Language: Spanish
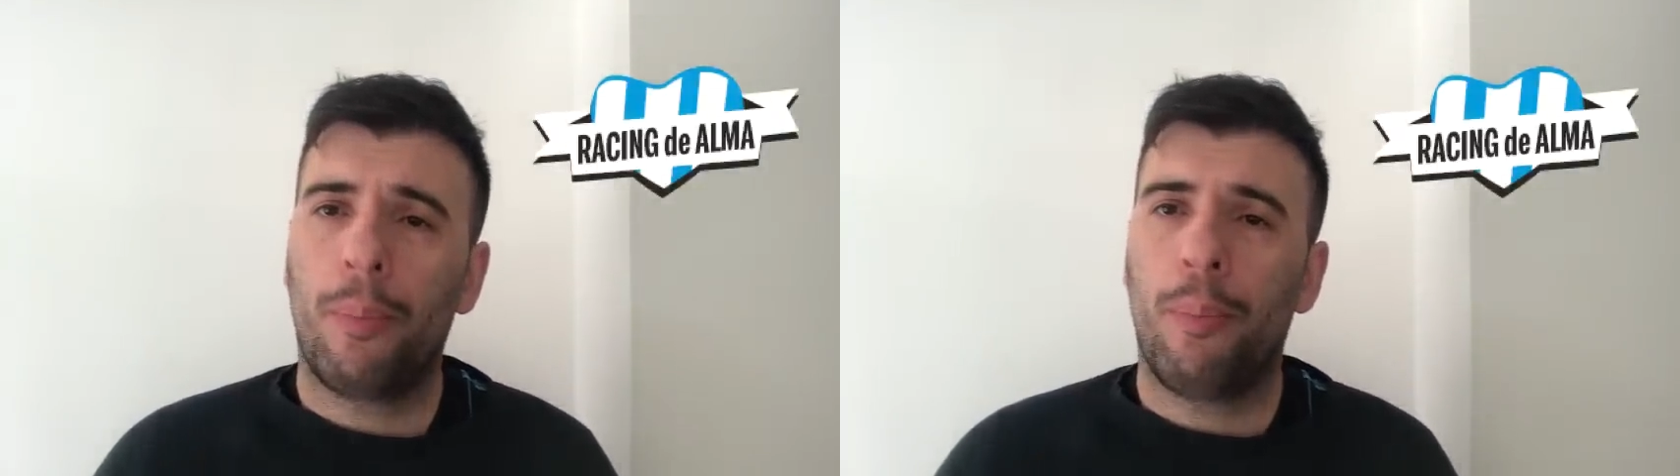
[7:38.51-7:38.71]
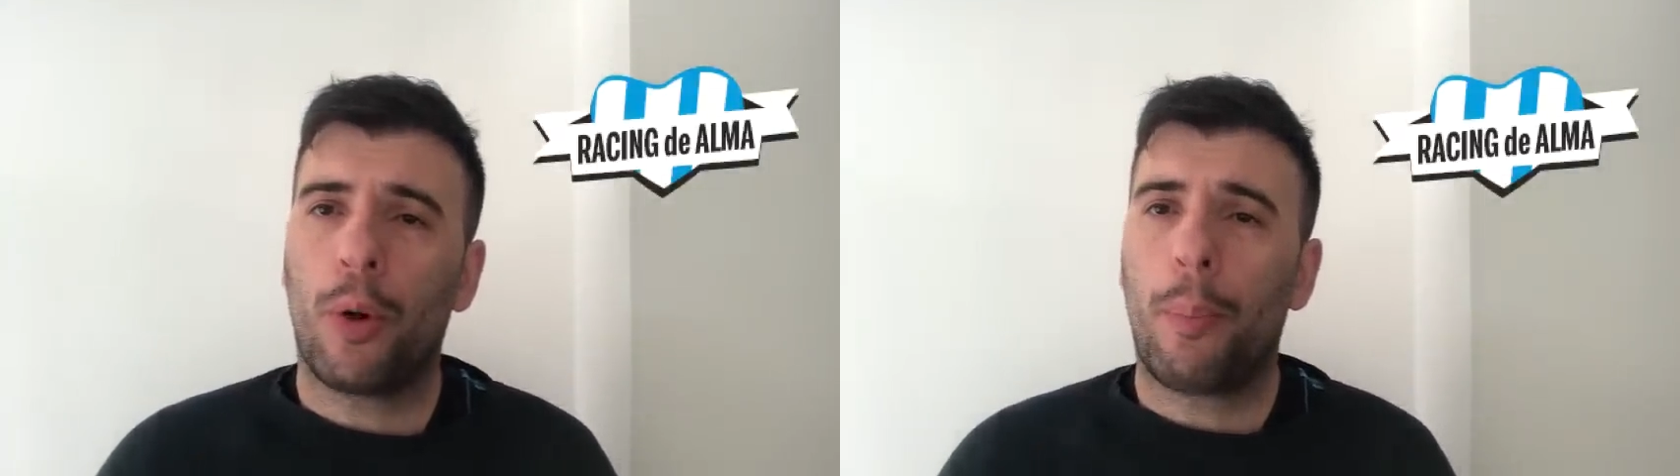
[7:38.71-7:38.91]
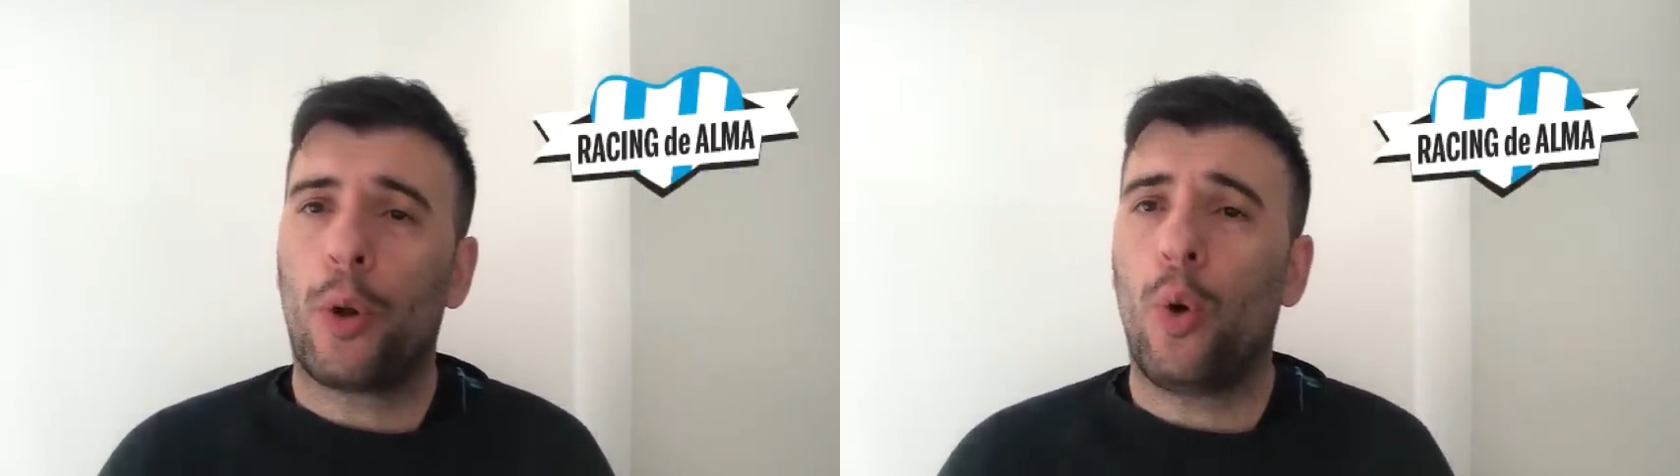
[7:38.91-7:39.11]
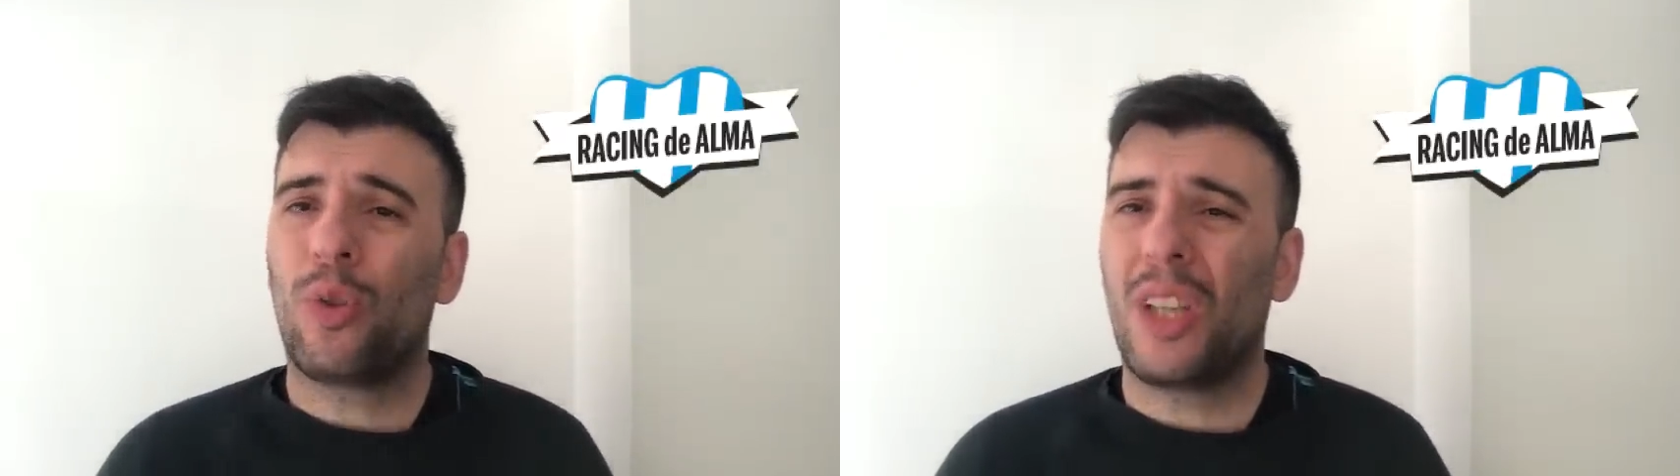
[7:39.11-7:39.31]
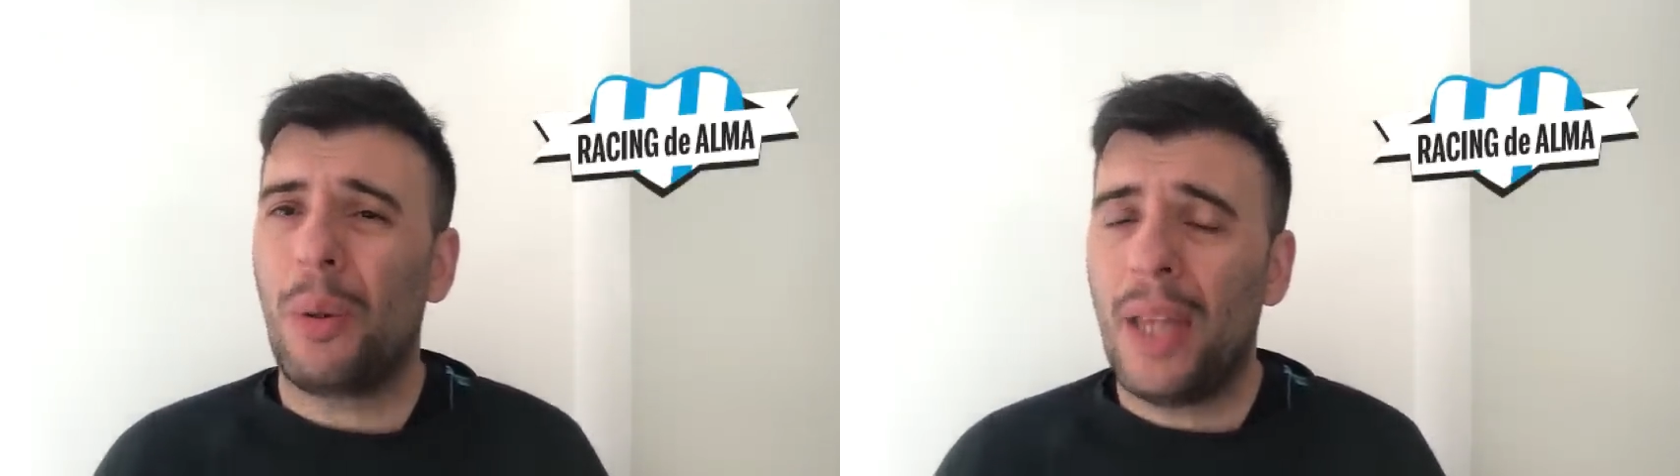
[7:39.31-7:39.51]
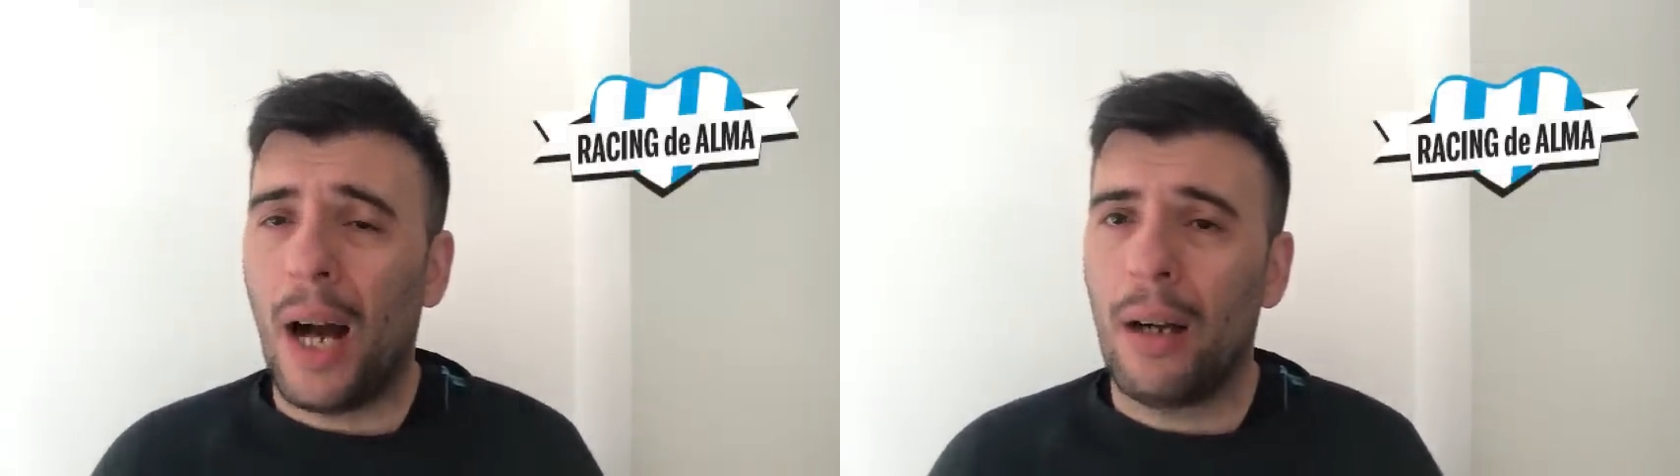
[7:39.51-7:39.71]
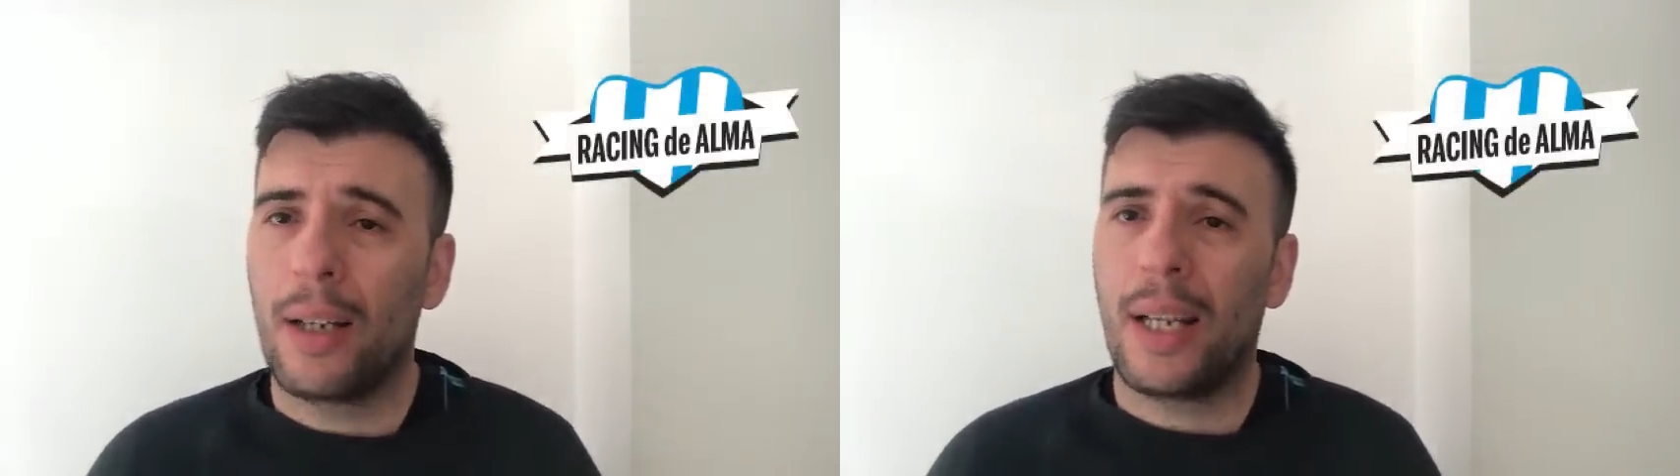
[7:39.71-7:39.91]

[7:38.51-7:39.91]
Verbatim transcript: por productividad,